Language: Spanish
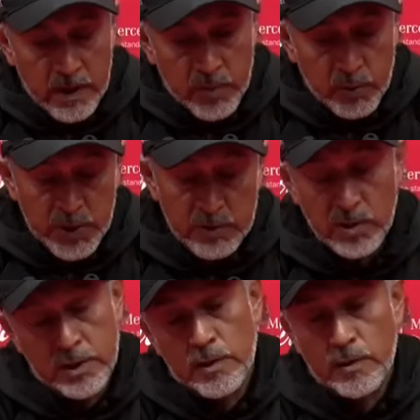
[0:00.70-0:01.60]
Pues bueno,
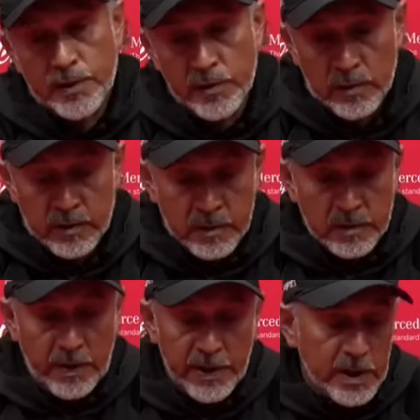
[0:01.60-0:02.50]
yo digo, eso
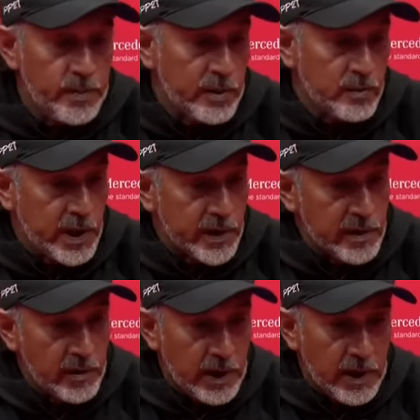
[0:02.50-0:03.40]
habría que preguntárselo